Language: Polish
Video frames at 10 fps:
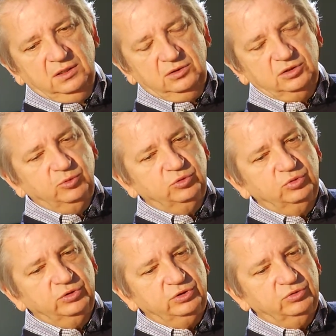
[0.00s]
to jest mój
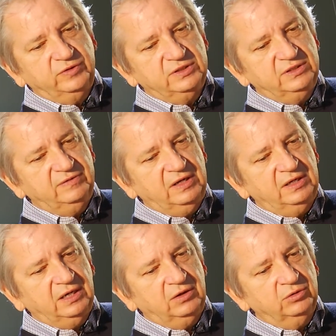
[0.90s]
któryś już festiwal
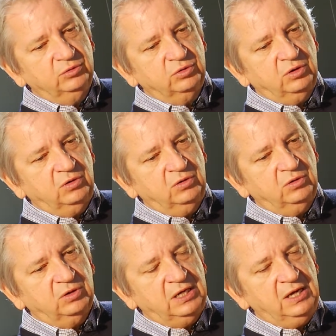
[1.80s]
jako
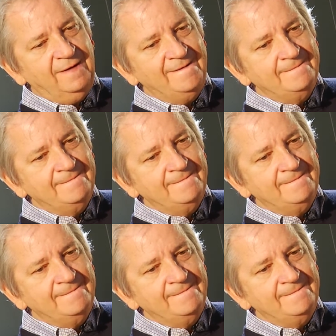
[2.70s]
Jurora,